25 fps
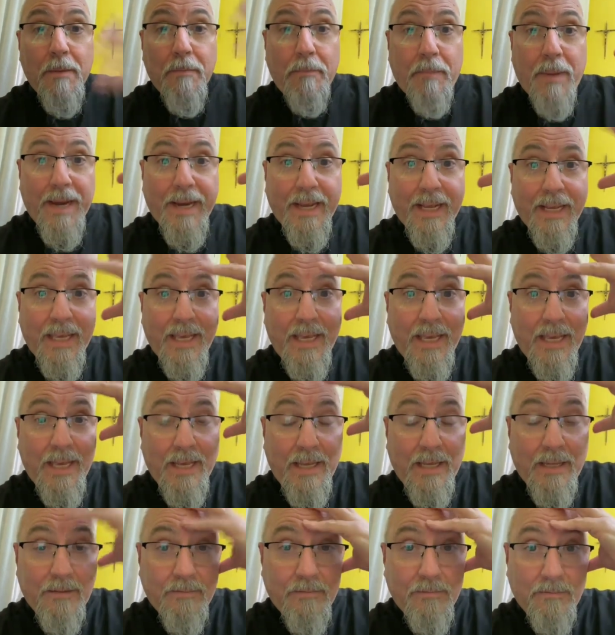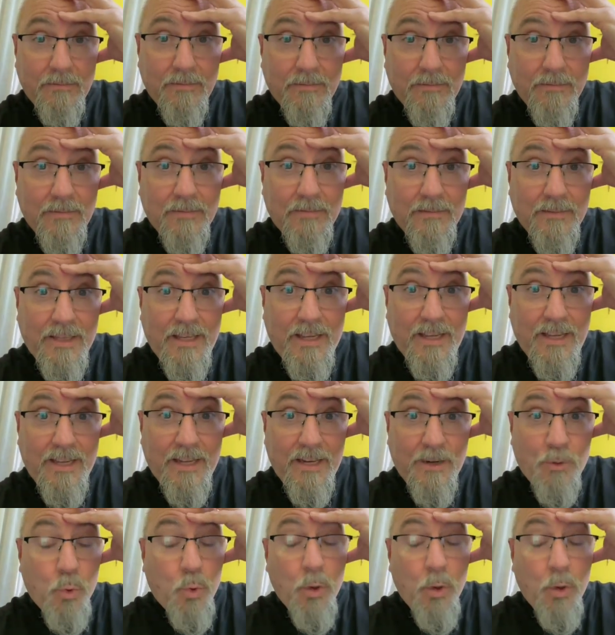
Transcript: Para que eh, el